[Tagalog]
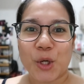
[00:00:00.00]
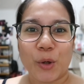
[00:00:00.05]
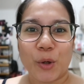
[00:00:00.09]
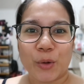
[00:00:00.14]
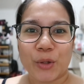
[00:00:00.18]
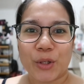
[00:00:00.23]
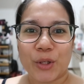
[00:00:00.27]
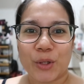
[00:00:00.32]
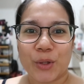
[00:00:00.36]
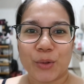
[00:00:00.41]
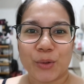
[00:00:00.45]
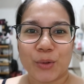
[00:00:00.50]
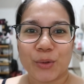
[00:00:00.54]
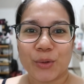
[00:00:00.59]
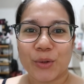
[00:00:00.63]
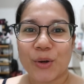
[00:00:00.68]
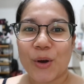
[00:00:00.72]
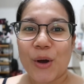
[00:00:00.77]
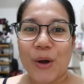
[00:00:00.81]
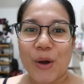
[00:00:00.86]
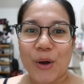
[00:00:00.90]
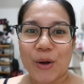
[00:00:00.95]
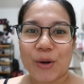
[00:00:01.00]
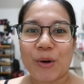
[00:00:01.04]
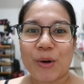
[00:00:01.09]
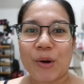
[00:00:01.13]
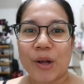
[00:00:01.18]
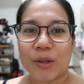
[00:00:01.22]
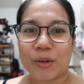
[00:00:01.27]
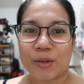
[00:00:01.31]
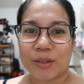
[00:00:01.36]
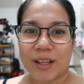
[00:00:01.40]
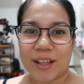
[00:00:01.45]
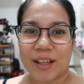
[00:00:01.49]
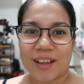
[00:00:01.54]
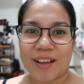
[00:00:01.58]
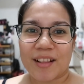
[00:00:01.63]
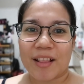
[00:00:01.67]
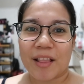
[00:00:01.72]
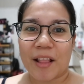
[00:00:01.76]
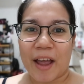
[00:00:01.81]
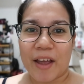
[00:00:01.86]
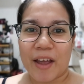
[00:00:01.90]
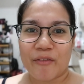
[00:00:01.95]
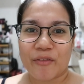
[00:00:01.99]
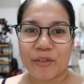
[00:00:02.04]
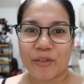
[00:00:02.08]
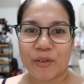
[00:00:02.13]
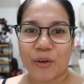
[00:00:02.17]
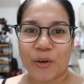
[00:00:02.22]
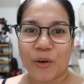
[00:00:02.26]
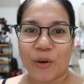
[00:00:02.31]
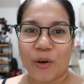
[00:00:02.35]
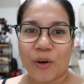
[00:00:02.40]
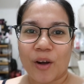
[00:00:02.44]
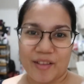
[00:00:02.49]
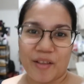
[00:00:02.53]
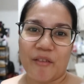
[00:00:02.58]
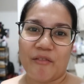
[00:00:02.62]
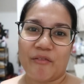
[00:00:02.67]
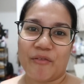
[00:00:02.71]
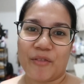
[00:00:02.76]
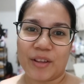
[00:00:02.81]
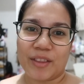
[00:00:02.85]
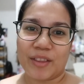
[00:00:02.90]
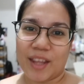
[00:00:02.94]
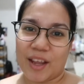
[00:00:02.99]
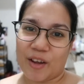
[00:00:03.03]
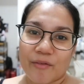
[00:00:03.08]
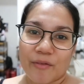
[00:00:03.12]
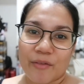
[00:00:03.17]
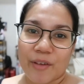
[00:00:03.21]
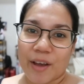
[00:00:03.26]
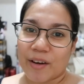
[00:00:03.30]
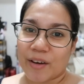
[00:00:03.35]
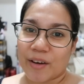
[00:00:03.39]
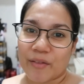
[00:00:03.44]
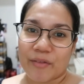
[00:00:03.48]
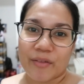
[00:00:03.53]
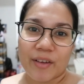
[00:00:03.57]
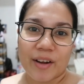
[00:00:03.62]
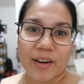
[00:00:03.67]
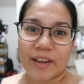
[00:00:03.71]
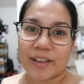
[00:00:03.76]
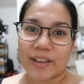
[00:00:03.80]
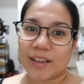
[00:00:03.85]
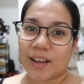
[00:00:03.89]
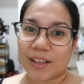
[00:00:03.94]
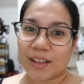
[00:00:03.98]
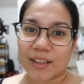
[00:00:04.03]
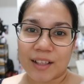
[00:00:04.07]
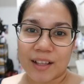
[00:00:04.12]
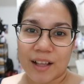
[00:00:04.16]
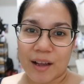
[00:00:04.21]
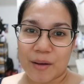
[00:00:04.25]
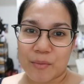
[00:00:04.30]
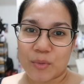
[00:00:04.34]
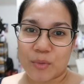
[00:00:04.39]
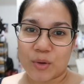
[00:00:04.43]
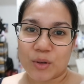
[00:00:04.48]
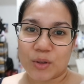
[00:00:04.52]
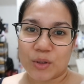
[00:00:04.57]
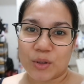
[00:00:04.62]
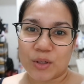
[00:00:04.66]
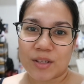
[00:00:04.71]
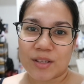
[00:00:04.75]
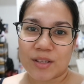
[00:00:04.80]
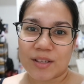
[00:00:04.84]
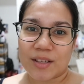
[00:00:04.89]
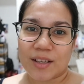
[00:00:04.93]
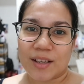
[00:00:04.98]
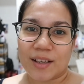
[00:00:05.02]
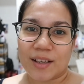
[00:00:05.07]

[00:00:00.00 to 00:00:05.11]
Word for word: show you kung ano talagang life ko every day. Very, very not glamorous.